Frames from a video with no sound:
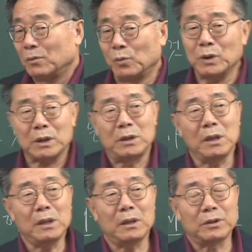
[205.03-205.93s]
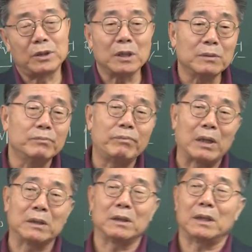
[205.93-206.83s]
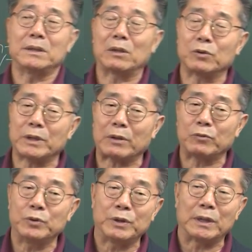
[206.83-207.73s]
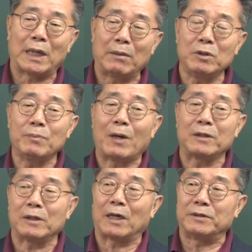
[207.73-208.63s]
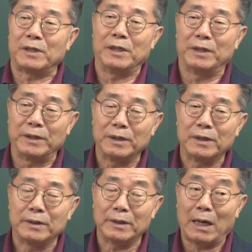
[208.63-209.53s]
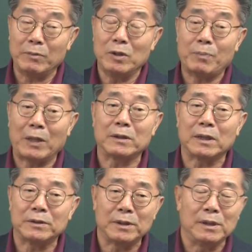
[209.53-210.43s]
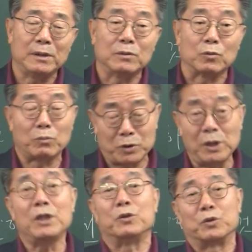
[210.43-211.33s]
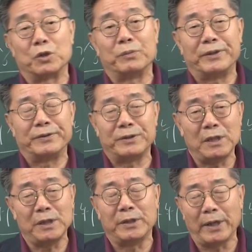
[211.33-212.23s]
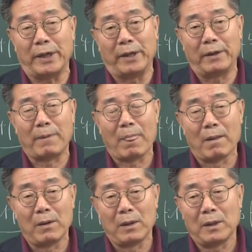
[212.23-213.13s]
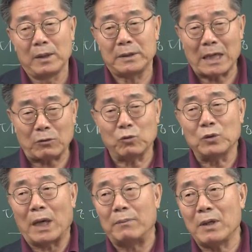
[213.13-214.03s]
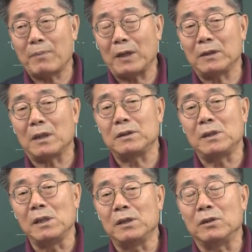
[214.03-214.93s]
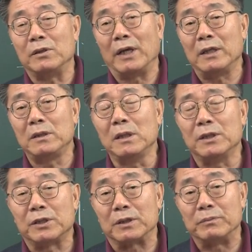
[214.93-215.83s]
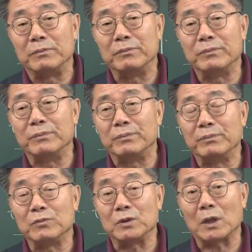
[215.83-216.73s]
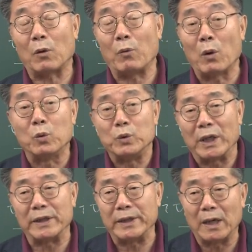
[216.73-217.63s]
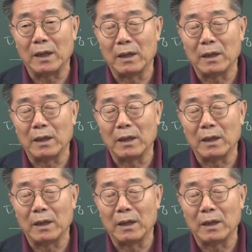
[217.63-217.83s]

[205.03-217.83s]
우리가 진리를 처음 발견하지 않고 자꾸 이제 남이 발견한 진리, 남이 발견한 진리도 뭐 진리죠 처음에는 진리인데 자꾸 남의 발견한 진리를 내 진리처럼 음, 자꾸 외운다거나